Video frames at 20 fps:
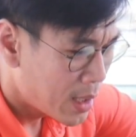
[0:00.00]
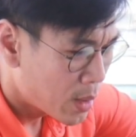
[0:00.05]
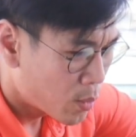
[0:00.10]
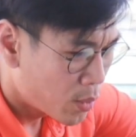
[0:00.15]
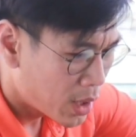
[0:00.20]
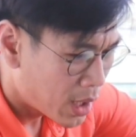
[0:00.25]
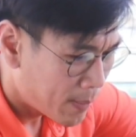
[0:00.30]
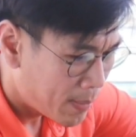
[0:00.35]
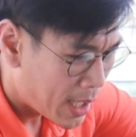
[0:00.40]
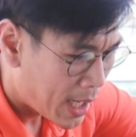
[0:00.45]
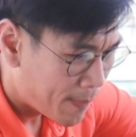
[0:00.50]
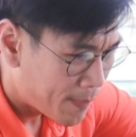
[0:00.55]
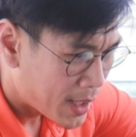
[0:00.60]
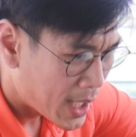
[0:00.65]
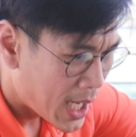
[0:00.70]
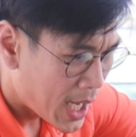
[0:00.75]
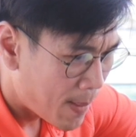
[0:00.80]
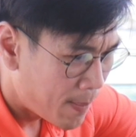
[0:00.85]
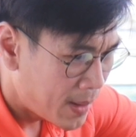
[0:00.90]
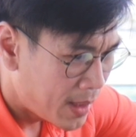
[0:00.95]
คุณภาพ
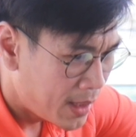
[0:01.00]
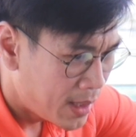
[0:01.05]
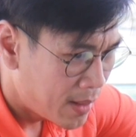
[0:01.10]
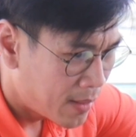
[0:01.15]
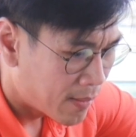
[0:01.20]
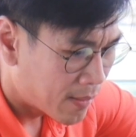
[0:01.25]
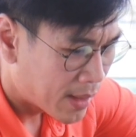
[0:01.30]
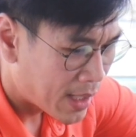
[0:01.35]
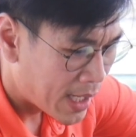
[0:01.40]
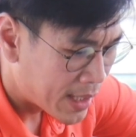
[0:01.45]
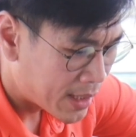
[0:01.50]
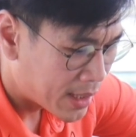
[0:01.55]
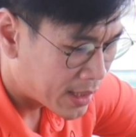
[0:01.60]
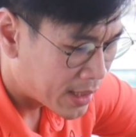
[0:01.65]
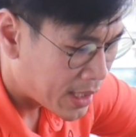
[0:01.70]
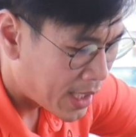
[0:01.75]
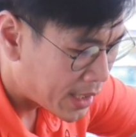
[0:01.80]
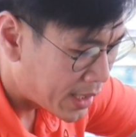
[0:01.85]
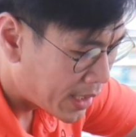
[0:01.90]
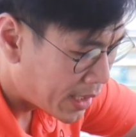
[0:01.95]
น้ำหรือเรื่องของการจัด
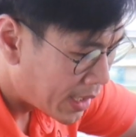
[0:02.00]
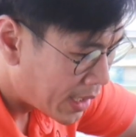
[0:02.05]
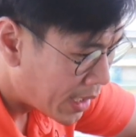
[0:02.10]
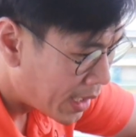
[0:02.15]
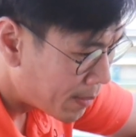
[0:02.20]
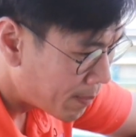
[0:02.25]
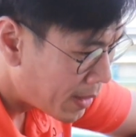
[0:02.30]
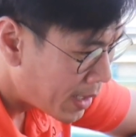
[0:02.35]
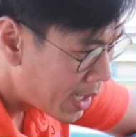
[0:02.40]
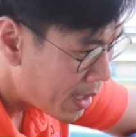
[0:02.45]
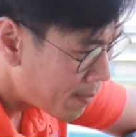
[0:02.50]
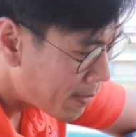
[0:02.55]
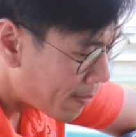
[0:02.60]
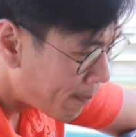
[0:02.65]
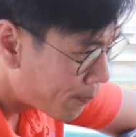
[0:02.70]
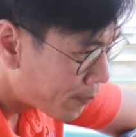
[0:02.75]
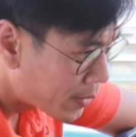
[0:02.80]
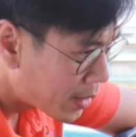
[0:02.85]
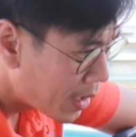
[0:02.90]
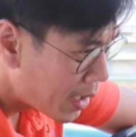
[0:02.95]
การอาหารไม่ให้แบบ
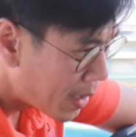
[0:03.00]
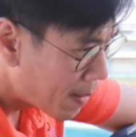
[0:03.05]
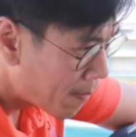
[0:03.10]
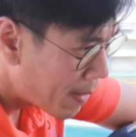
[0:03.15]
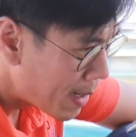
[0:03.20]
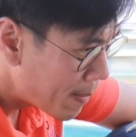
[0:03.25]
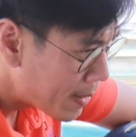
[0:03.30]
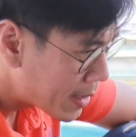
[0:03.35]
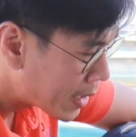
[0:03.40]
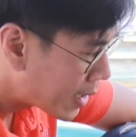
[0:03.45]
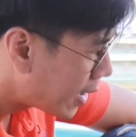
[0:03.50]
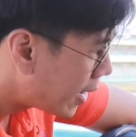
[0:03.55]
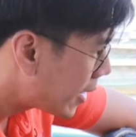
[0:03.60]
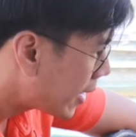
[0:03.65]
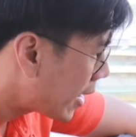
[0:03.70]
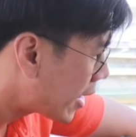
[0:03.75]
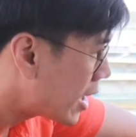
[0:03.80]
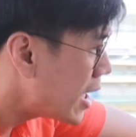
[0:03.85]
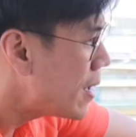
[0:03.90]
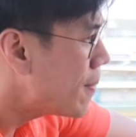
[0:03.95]
ไม่มันเกิน
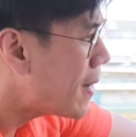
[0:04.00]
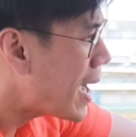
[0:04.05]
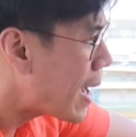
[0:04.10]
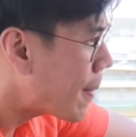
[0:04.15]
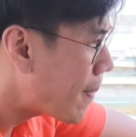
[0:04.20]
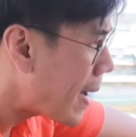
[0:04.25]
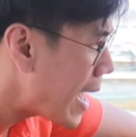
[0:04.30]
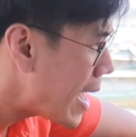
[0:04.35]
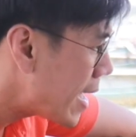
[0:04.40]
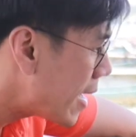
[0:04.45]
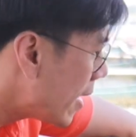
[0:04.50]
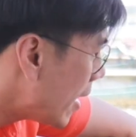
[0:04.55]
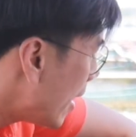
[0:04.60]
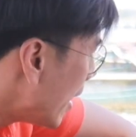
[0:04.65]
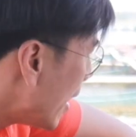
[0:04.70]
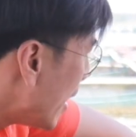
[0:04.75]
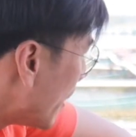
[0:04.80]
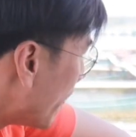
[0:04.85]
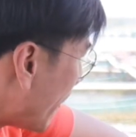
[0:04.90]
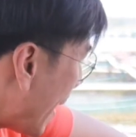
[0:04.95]
เนี่ยกินมากไป
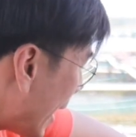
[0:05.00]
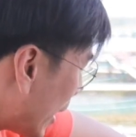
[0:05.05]
ปลา